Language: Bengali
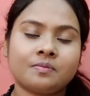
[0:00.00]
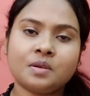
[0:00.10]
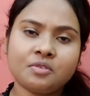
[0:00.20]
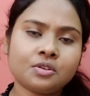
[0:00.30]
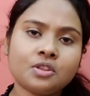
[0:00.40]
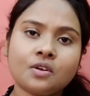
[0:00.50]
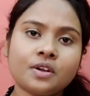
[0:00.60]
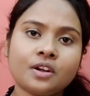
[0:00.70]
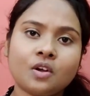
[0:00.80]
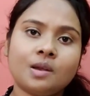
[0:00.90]
বিভিন্ন
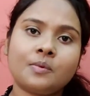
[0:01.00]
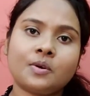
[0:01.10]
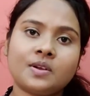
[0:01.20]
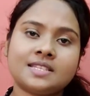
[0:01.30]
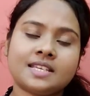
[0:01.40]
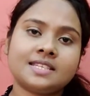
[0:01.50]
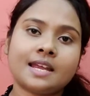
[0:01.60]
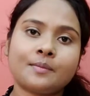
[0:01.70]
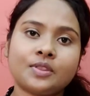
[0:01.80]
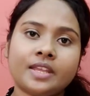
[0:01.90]
ধরনের গল্প রয়েছে
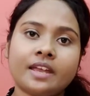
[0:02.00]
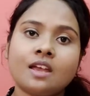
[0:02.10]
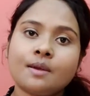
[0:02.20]
যার মধ্যে